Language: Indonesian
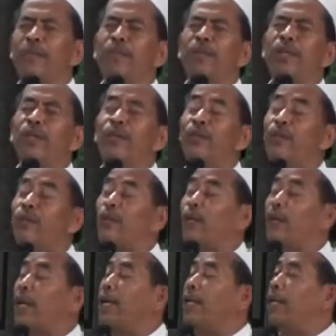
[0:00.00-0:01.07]
pintu
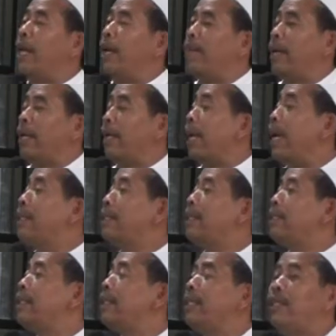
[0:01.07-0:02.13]
surga delapan.
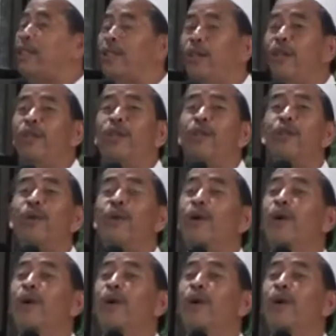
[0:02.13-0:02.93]
Ajeng sedo niku